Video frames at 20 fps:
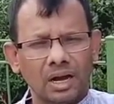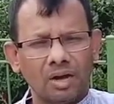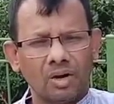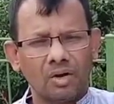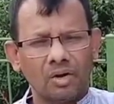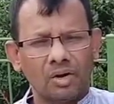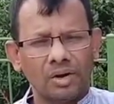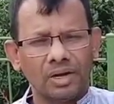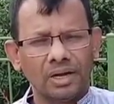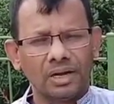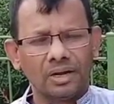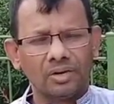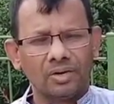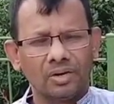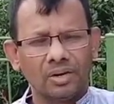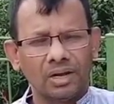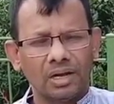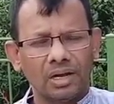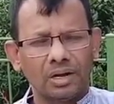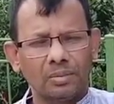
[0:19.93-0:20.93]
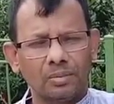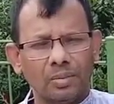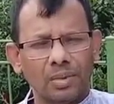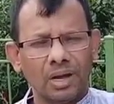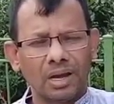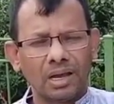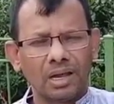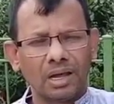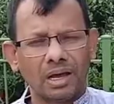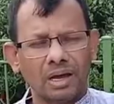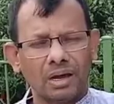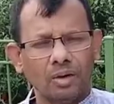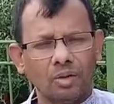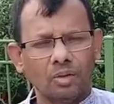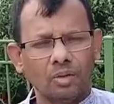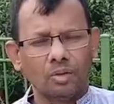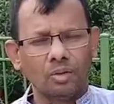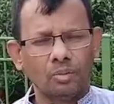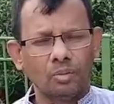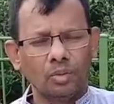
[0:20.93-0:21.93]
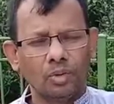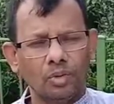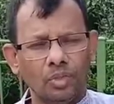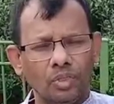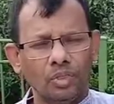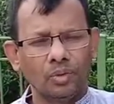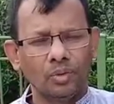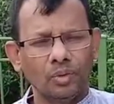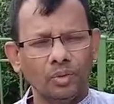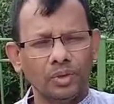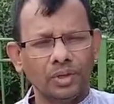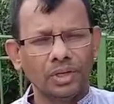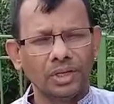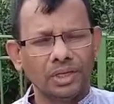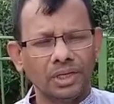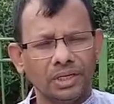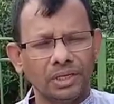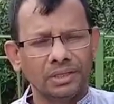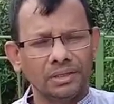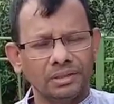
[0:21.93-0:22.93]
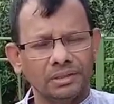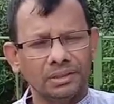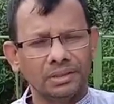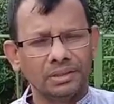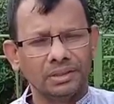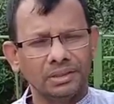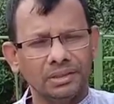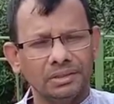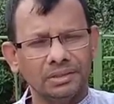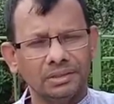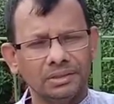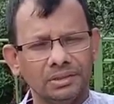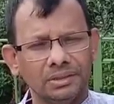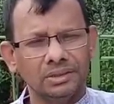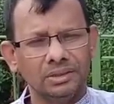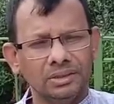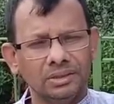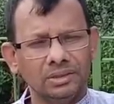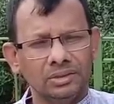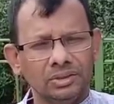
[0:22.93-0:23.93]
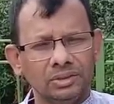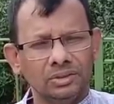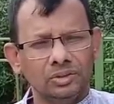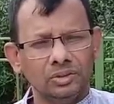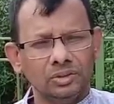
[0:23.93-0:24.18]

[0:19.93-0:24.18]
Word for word: বন্ধু ছাড়া হয় না গলার মালা ও বন্ধুরে